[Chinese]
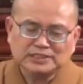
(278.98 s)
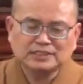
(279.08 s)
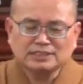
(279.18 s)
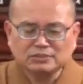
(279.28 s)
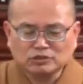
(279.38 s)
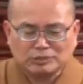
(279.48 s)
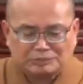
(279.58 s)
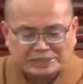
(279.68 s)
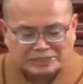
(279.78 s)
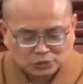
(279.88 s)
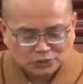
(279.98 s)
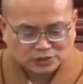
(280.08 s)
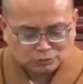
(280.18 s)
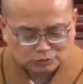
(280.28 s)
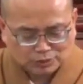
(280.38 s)
能生教衰，不能众
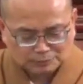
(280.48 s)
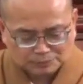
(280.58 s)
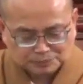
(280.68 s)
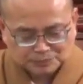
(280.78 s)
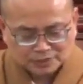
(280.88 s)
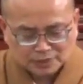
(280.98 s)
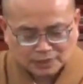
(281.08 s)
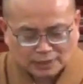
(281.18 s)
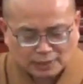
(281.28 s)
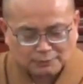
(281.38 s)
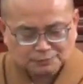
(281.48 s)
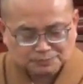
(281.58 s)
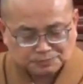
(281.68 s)
生苦了。好，